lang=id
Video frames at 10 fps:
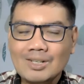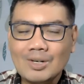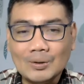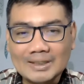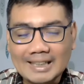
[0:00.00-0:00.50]

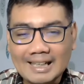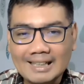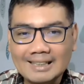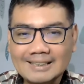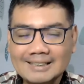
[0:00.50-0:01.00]

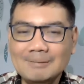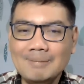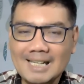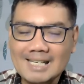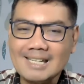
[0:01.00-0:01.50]
kota di
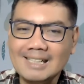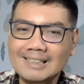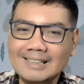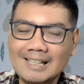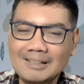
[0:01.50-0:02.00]
mana
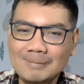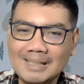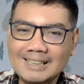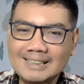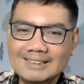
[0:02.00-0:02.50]
Sanata
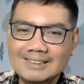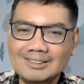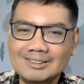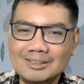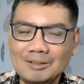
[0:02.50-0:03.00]
Dharma,
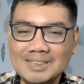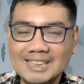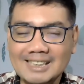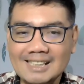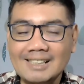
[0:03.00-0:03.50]

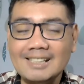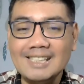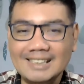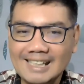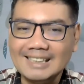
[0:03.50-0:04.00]
universitas
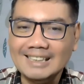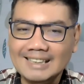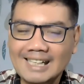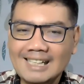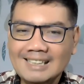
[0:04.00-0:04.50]
tercinta
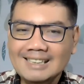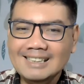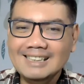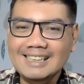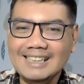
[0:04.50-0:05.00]
kita
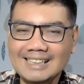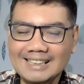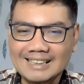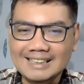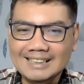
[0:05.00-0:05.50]

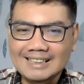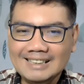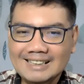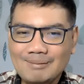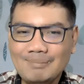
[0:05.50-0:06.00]
ini
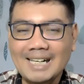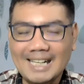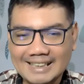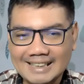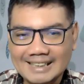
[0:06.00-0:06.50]

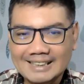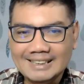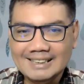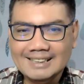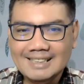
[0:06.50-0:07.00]
berada.
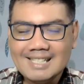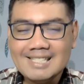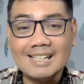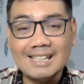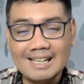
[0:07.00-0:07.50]

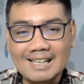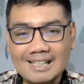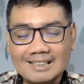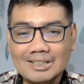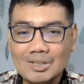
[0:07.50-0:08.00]

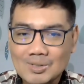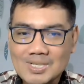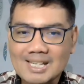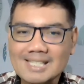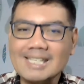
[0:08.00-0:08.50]
Jaga
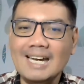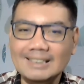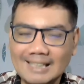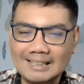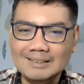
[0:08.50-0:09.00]
terus
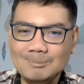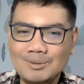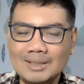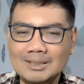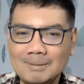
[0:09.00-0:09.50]
kesehatan
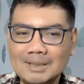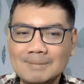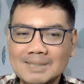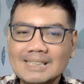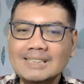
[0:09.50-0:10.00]
buat
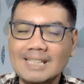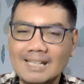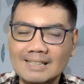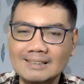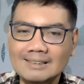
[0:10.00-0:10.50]
teman-teman
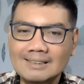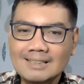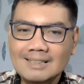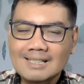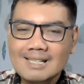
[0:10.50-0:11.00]
dan
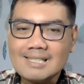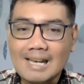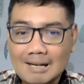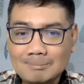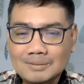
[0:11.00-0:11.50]

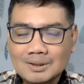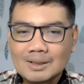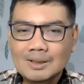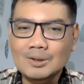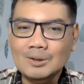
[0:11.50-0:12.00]
salam
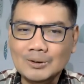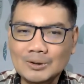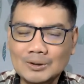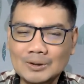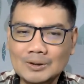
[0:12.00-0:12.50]

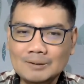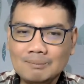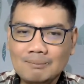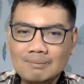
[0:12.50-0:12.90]
untuk